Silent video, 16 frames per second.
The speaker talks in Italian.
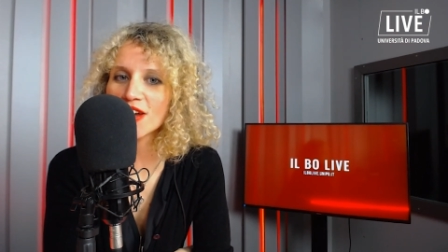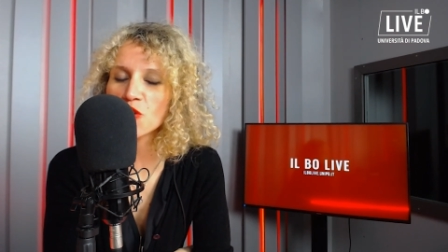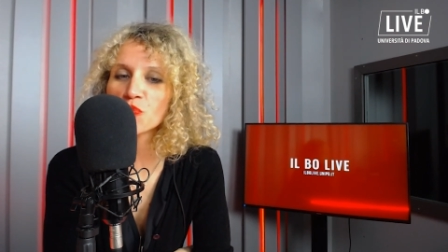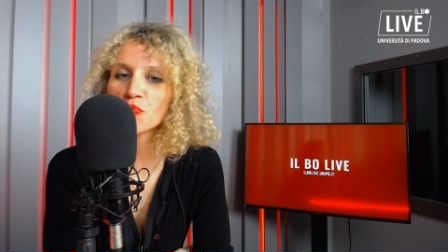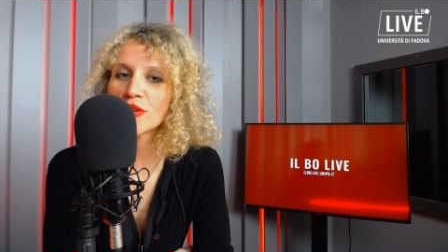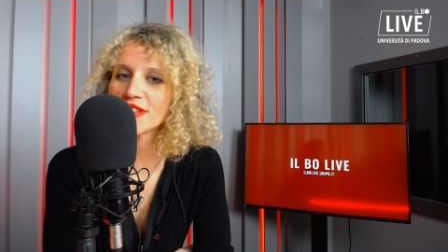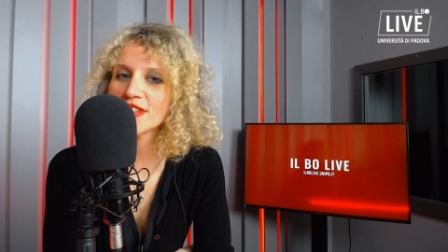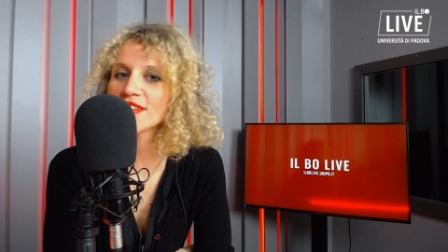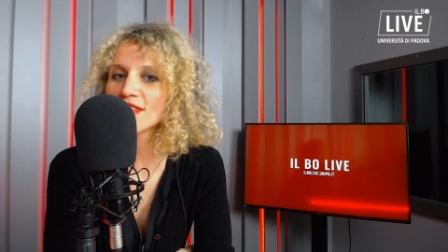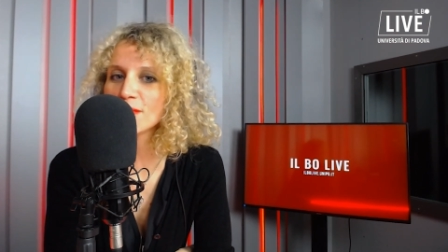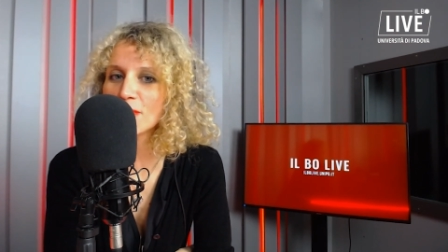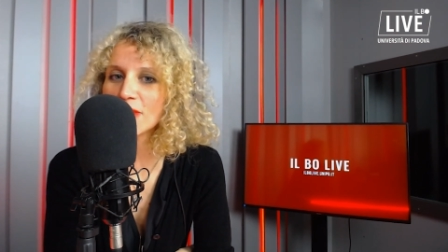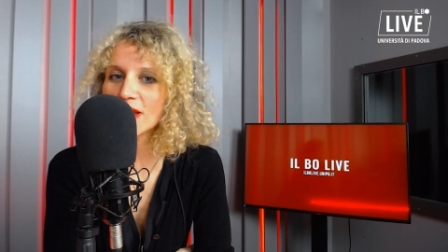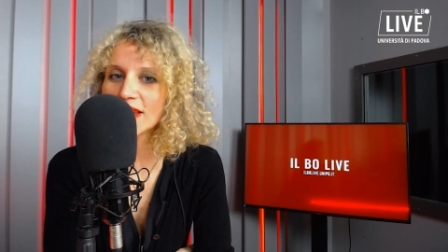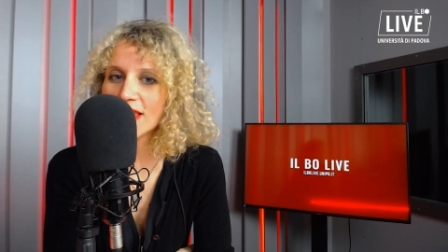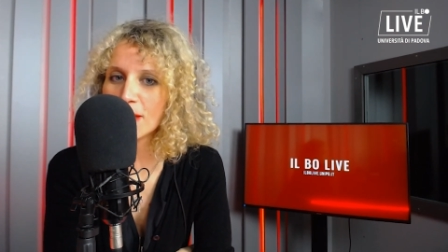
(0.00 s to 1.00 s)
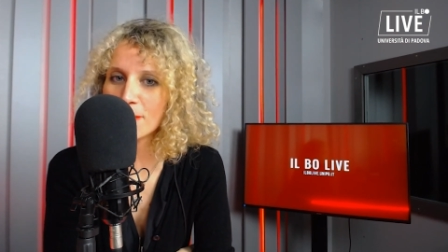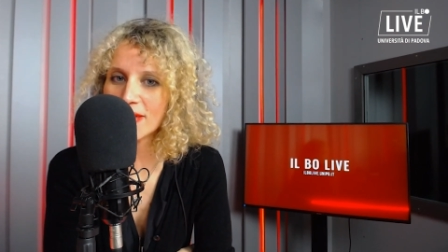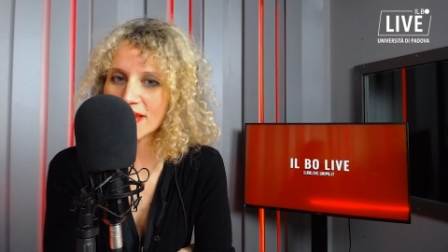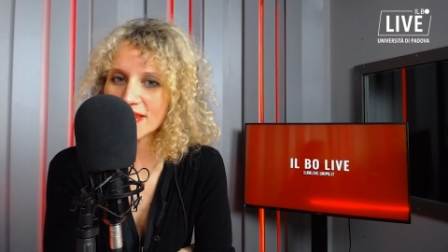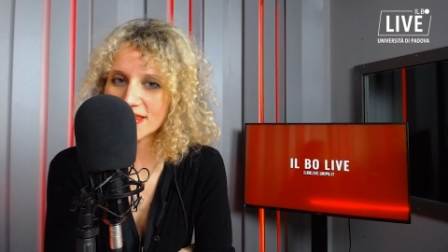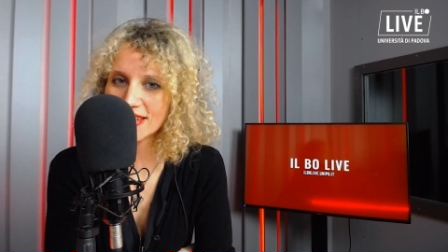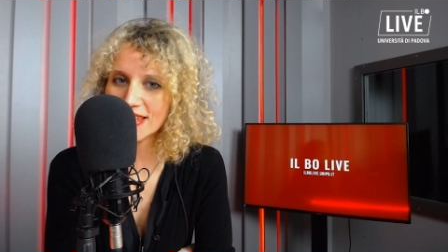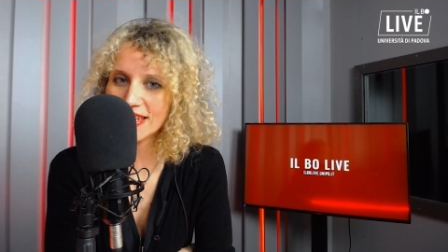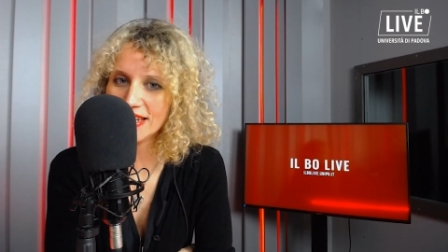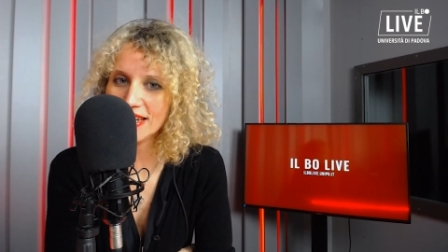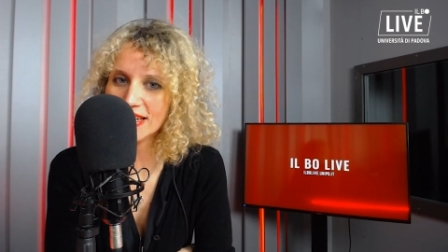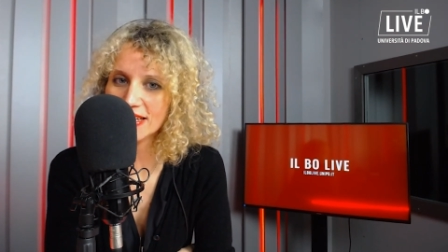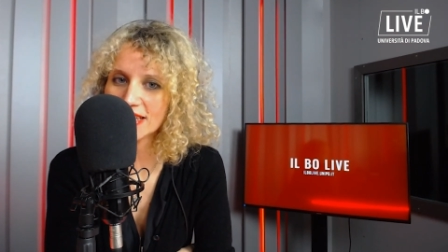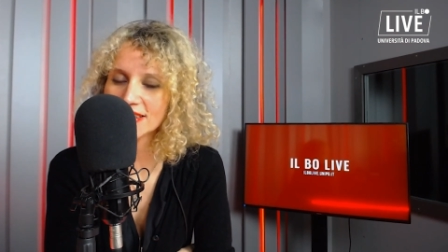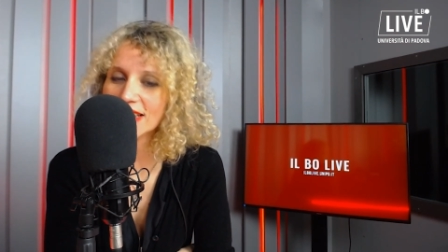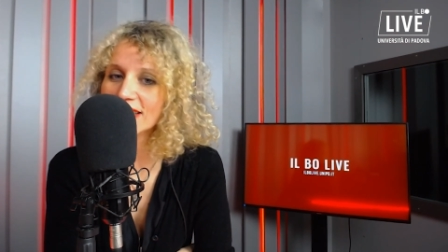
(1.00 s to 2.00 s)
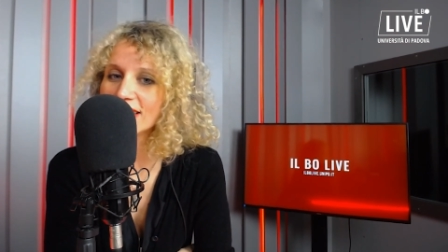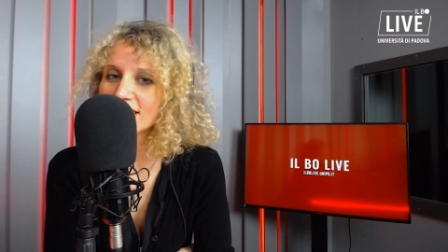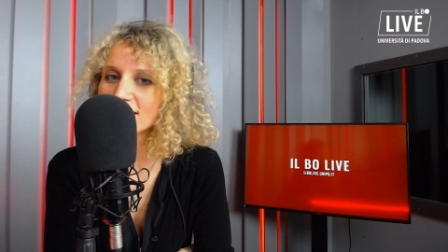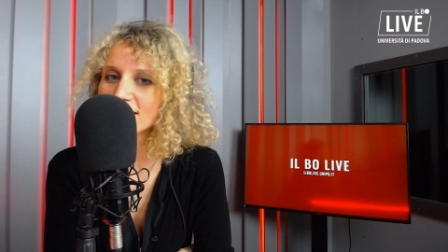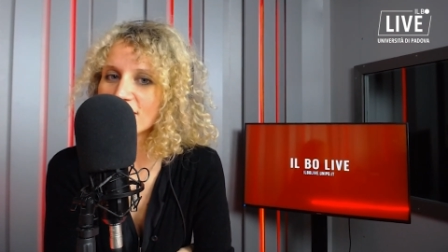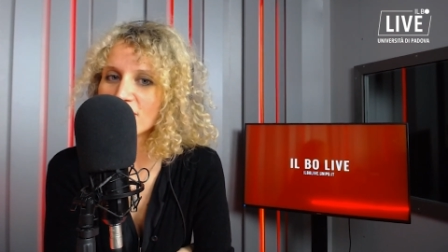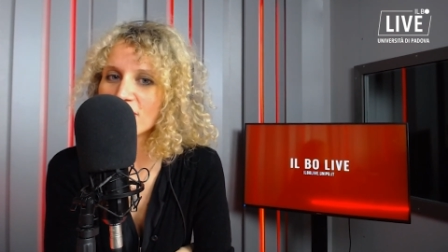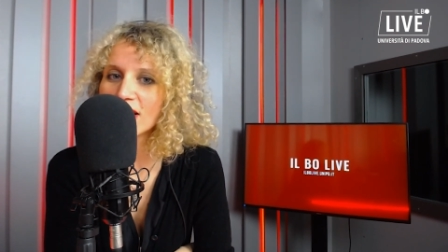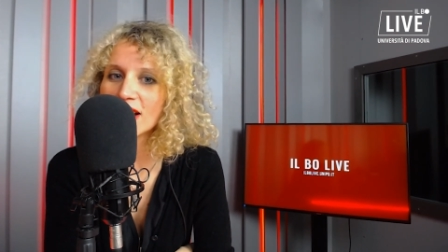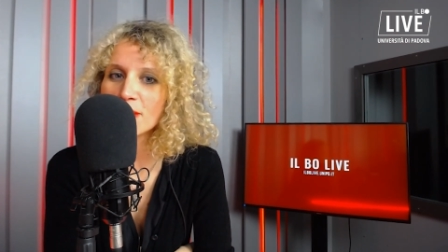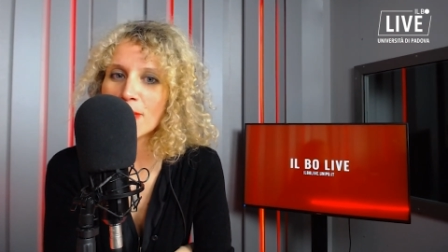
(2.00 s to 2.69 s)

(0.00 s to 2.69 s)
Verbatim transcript: con una sensibilità maschile nel descrivere le